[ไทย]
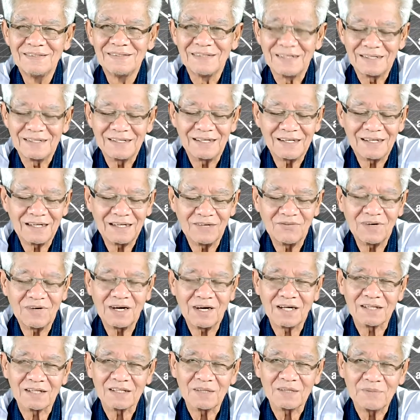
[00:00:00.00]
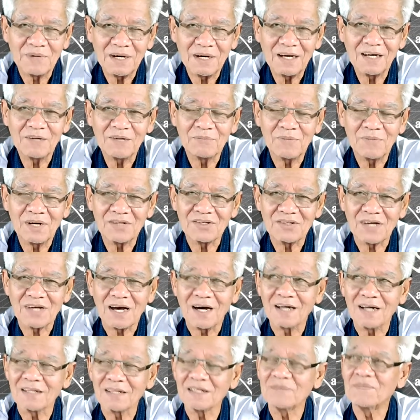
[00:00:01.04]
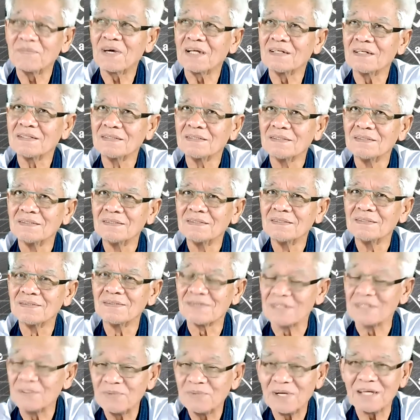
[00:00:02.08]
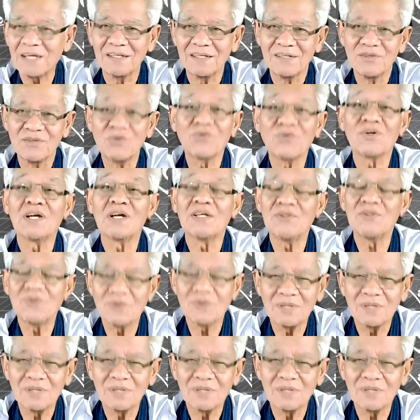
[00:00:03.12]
นะนะคำว่าอาตมามาจากอาตมันหรือไม่ยุคนั้นยุ